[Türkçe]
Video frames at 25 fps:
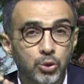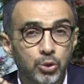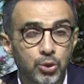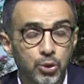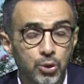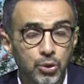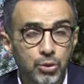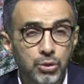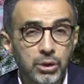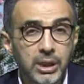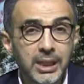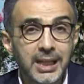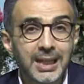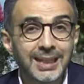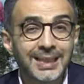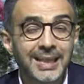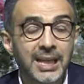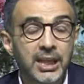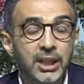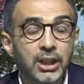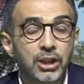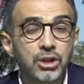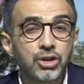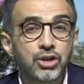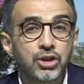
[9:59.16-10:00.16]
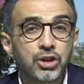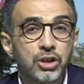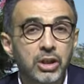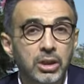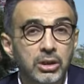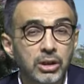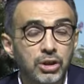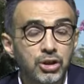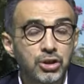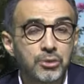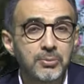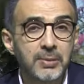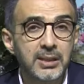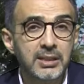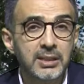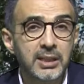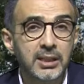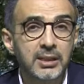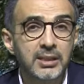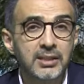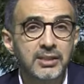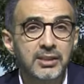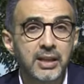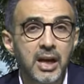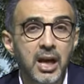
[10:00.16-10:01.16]
Türkiye'de hiç
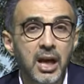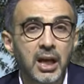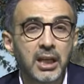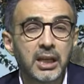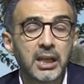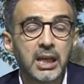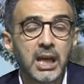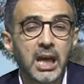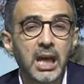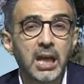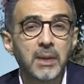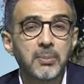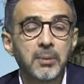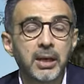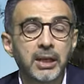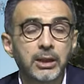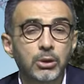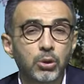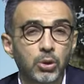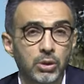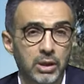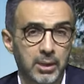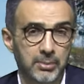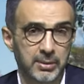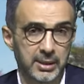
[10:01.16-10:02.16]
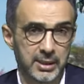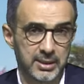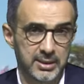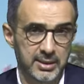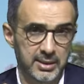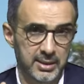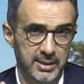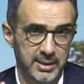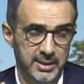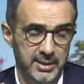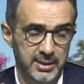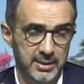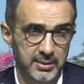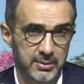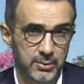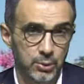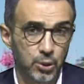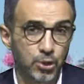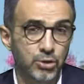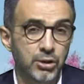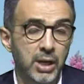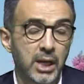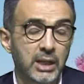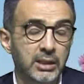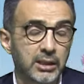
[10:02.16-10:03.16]
çalışmasanız dahi emekli olabilirsiniz.
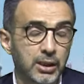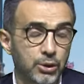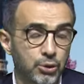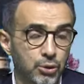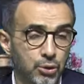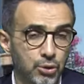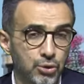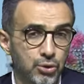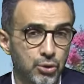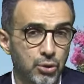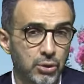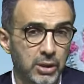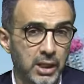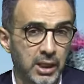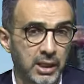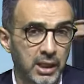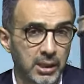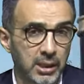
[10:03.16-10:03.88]
Özellikle çocuğu olan